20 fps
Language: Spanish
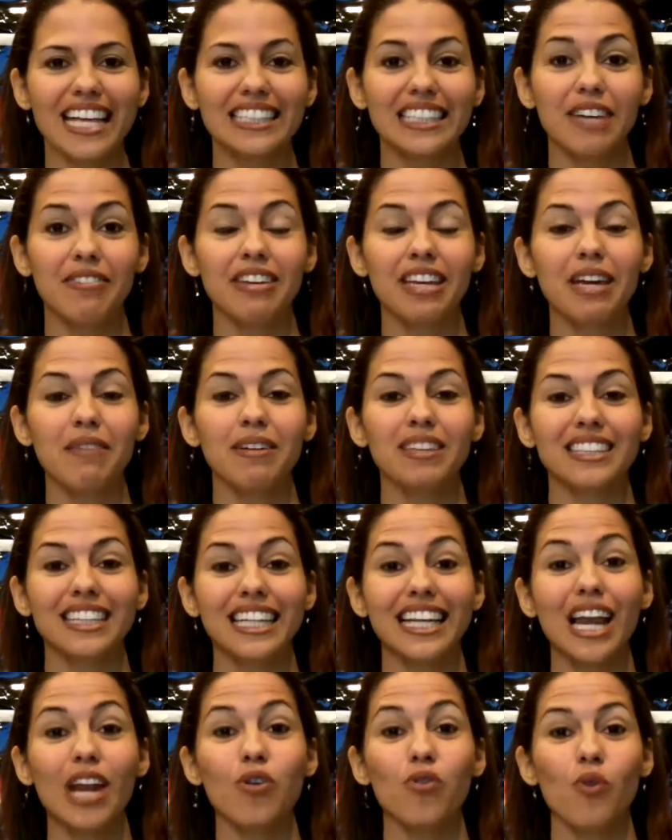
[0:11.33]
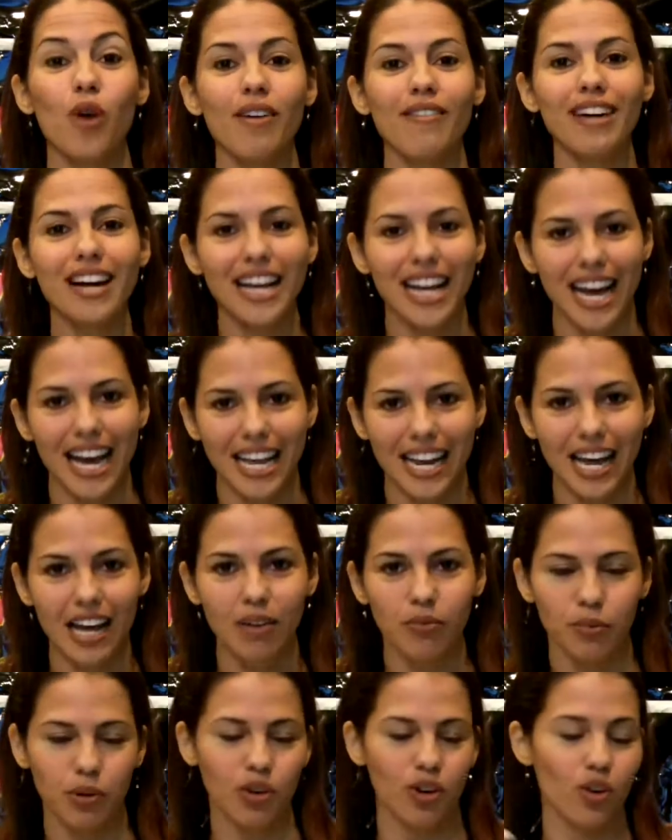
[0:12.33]
Sabe que va a ser la nueva cara,
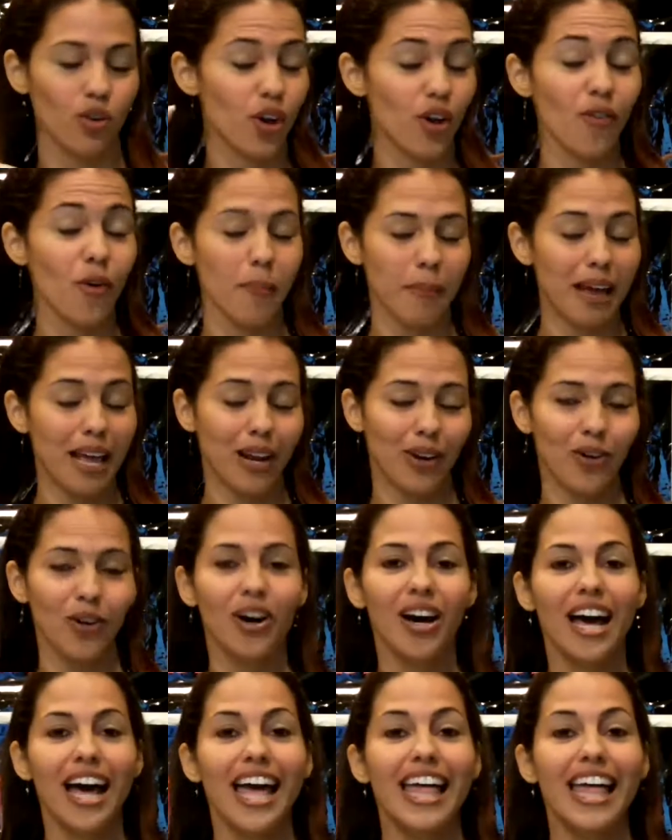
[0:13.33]
bueno, el nuevo pelo